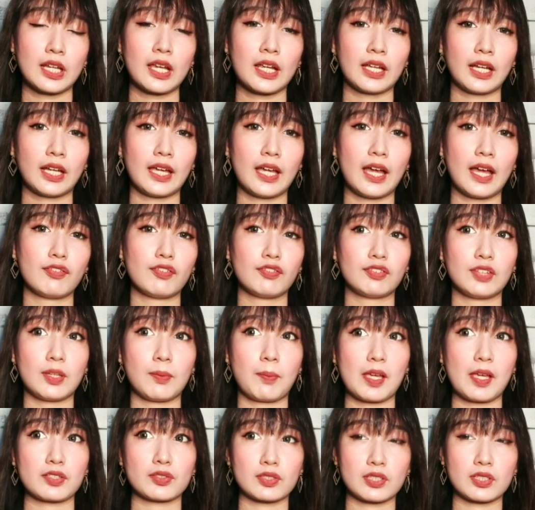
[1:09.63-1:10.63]
Kaya 50
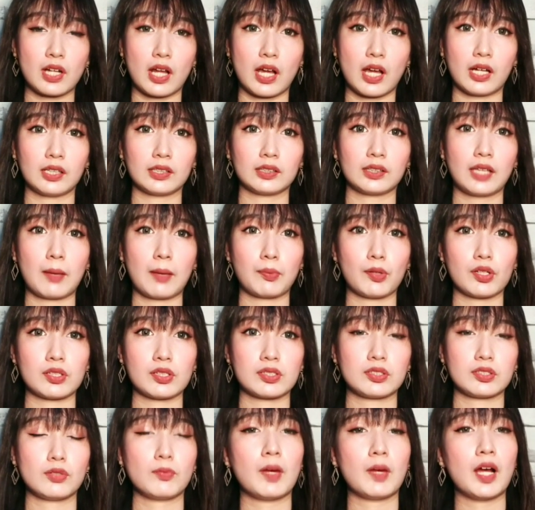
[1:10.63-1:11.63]
pesos lang. Tapos
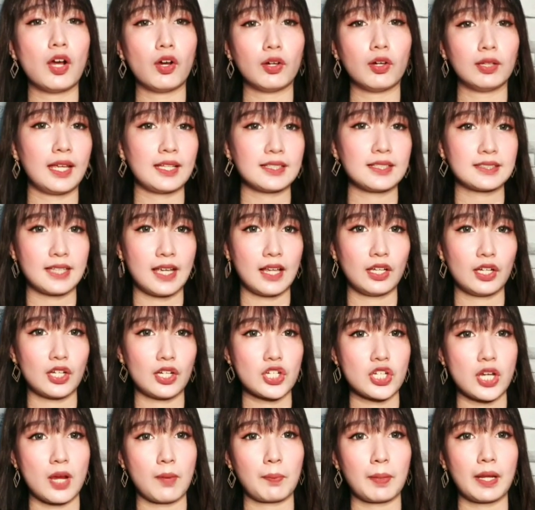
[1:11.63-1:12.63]
yung mga online sellers,
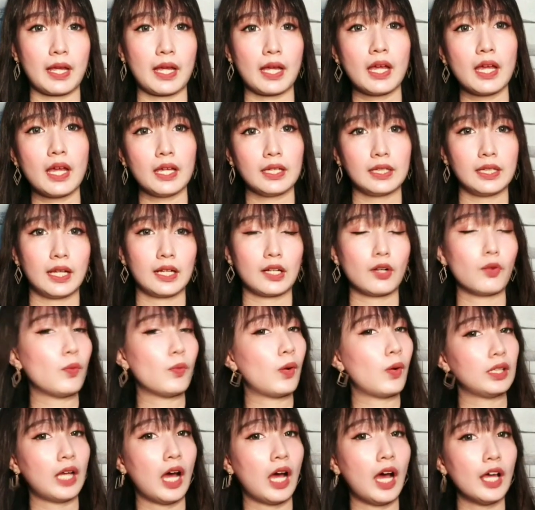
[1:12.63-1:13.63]
syempre,
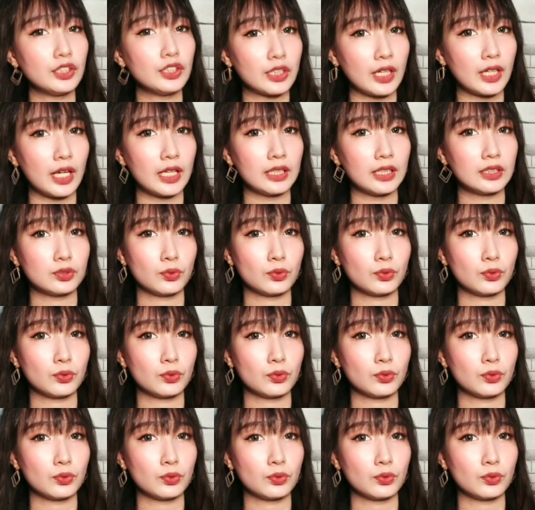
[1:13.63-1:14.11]
ginagawa 100 to